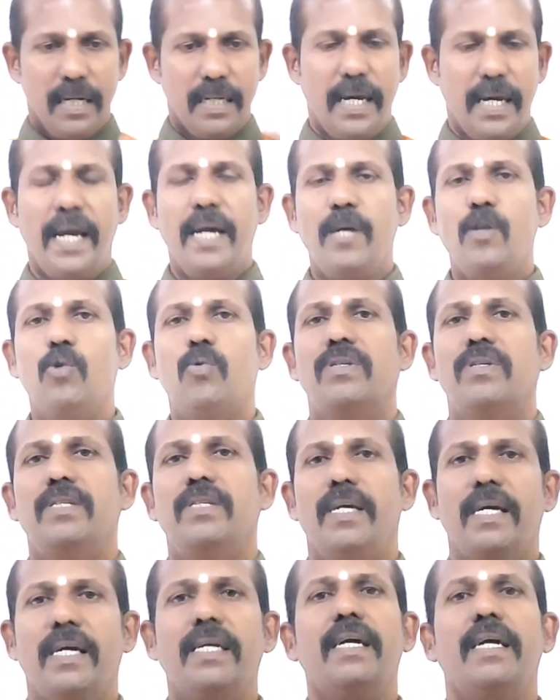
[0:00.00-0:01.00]
கேது வந்து
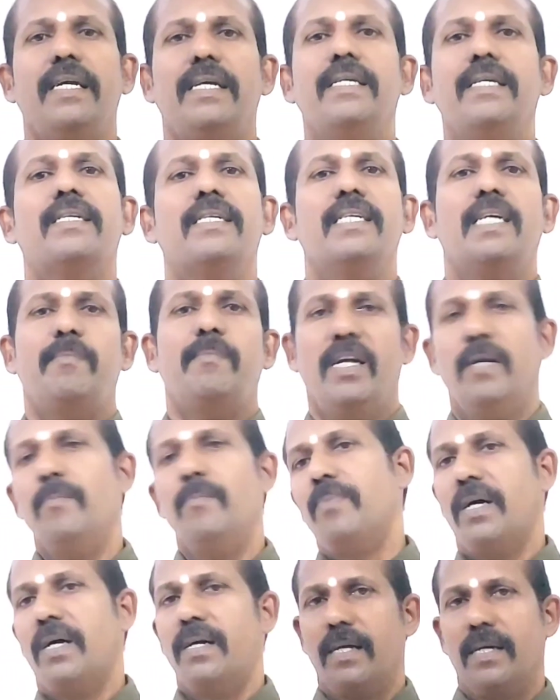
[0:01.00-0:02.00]
எங்கே இருக்குது அப்படின்னு
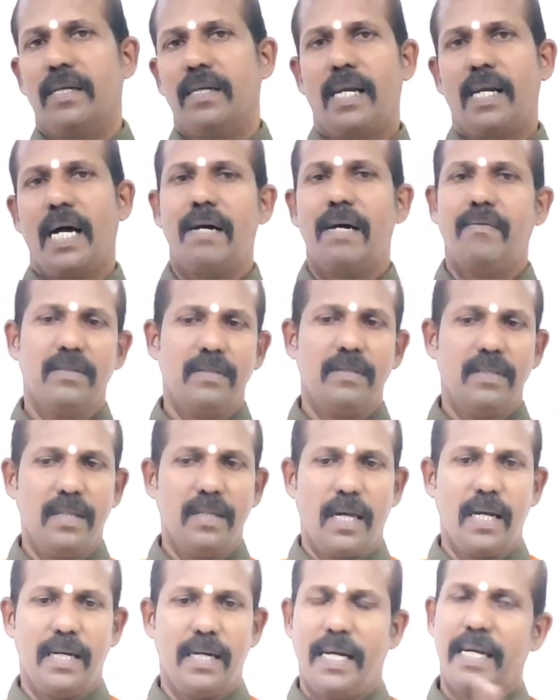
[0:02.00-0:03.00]
பாருங்கள் நான் வந்து
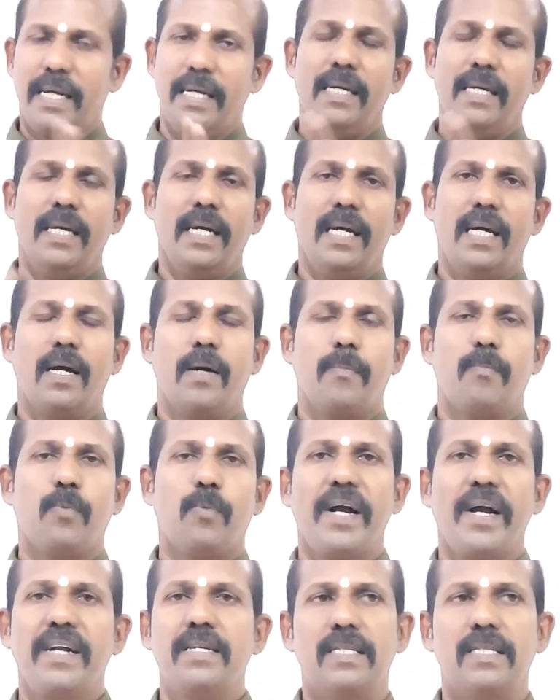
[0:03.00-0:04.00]
அது நிறைய
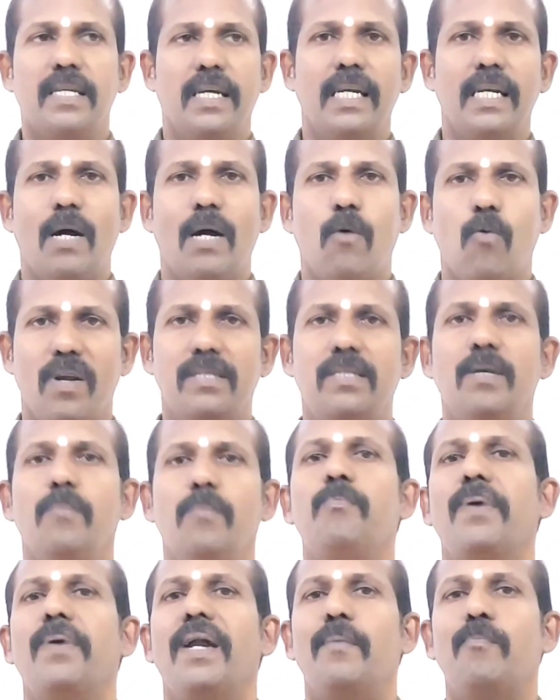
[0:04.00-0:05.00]
பாயிண்ட்ஸ் இருக்குது நான் உங்களுக்கு
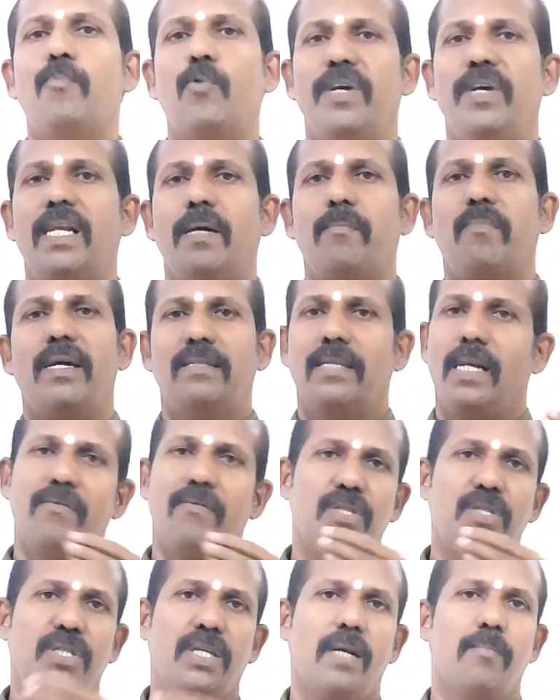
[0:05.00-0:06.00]
சிம்பிளாக புரிகிற மாதிரி சில
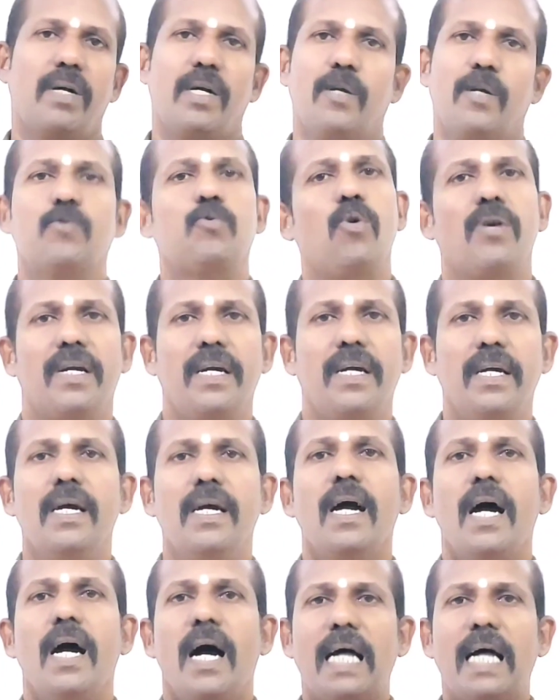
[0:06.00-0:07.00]
விஷயங்கள் மட்டும் சொல்கிறேன்
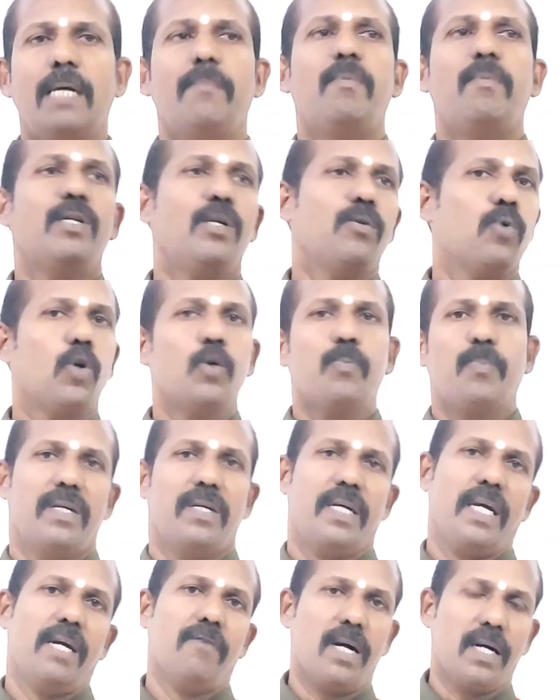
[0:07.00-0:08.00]
அதை மட்டும் நோட்
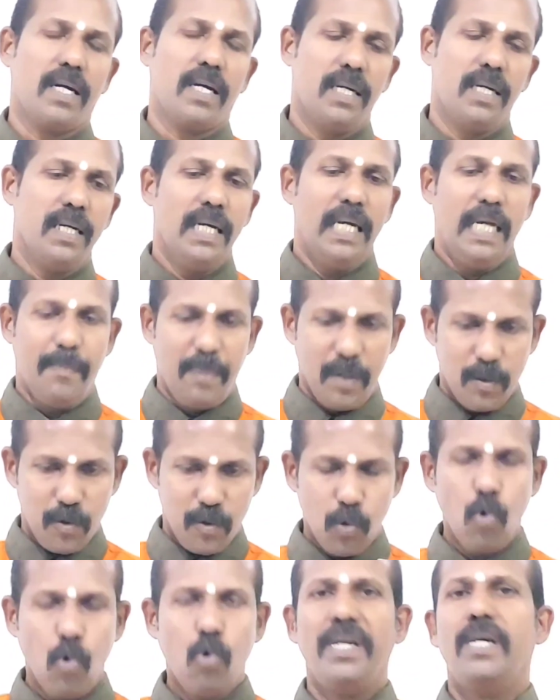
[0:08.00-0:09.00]
பண்ணிட்டே வாங்க இப்போ
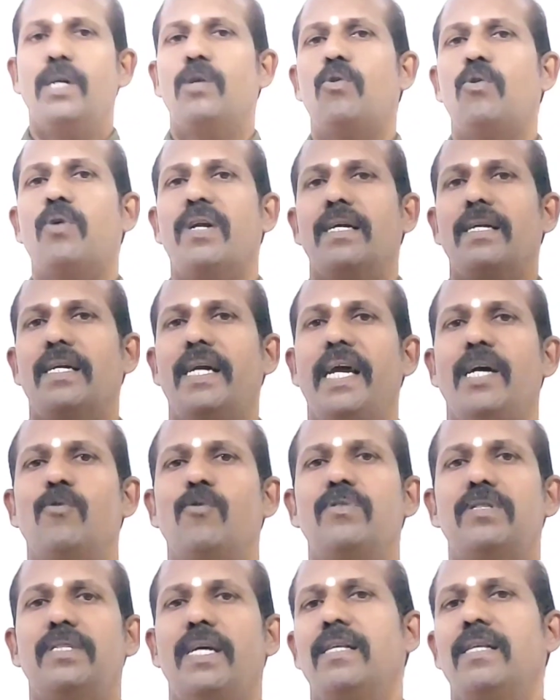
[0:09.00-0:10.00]
சூரியனோட
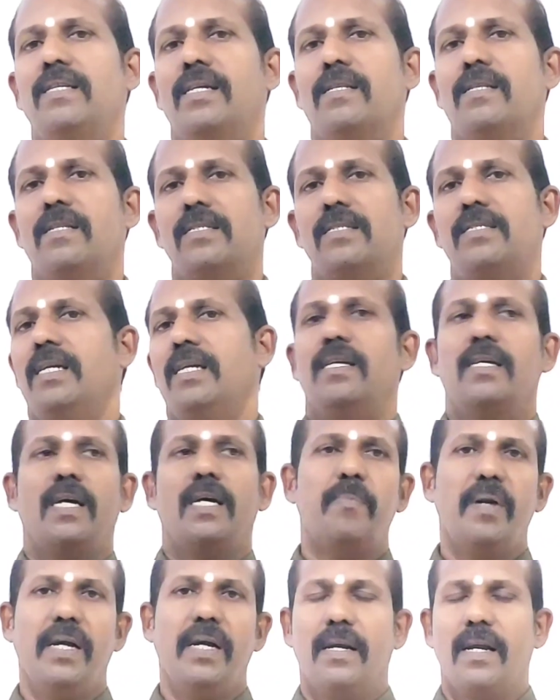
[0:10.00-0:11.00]
கேது சேர்ந்து இருந்துச்சு
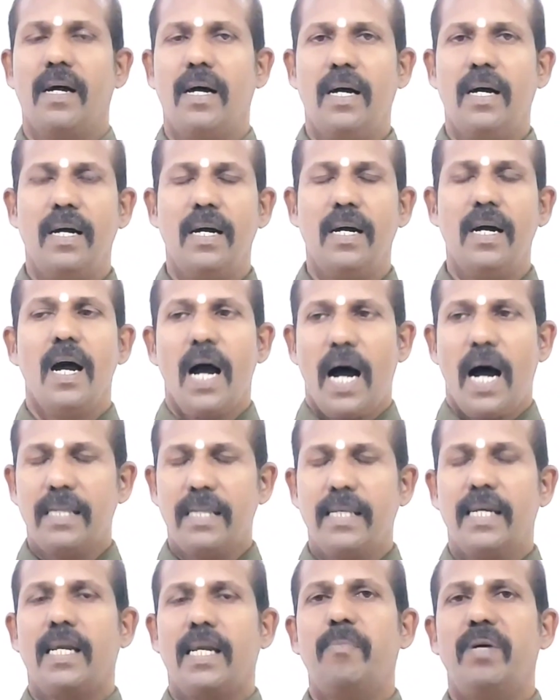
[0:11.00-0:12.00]
அப்படின்னா
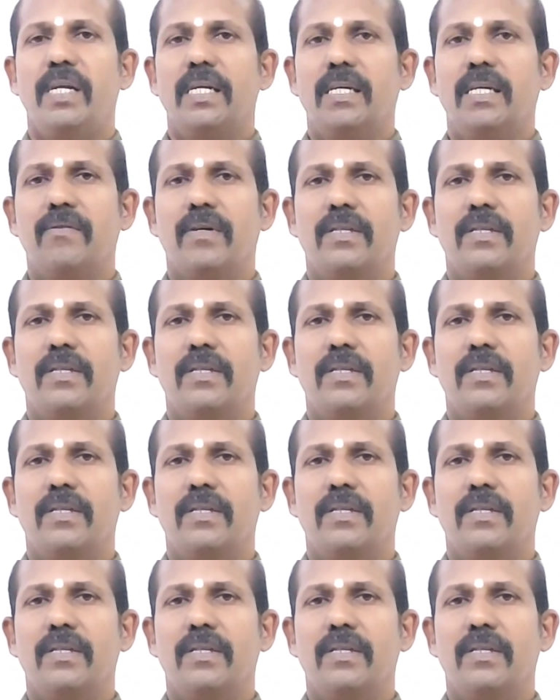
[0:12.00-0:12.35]
அந்த நபருக்கு